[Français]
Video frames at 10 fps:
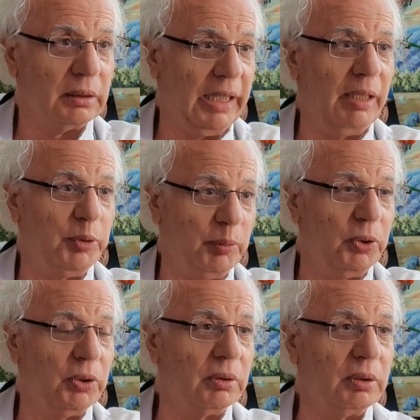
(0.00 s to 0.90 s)
et un peu
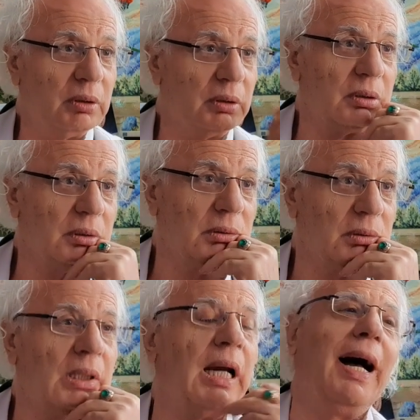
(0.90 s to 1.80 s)
plus haut
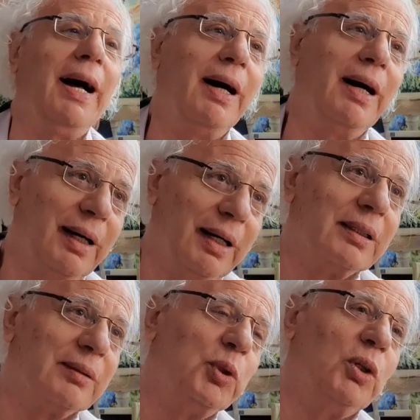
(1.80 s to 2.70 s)

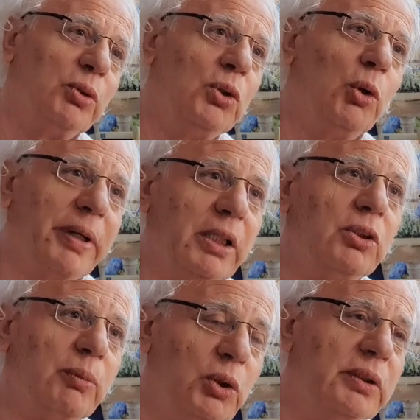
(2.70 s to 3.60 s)
Ah, pour vous, l'ombril
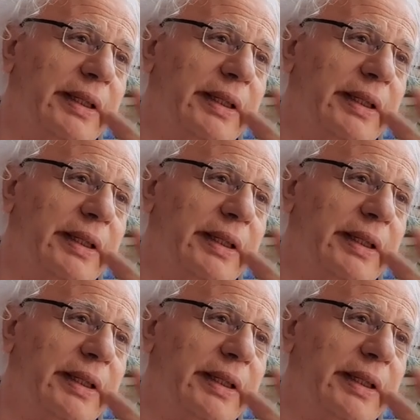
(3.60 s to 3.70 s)
de monde,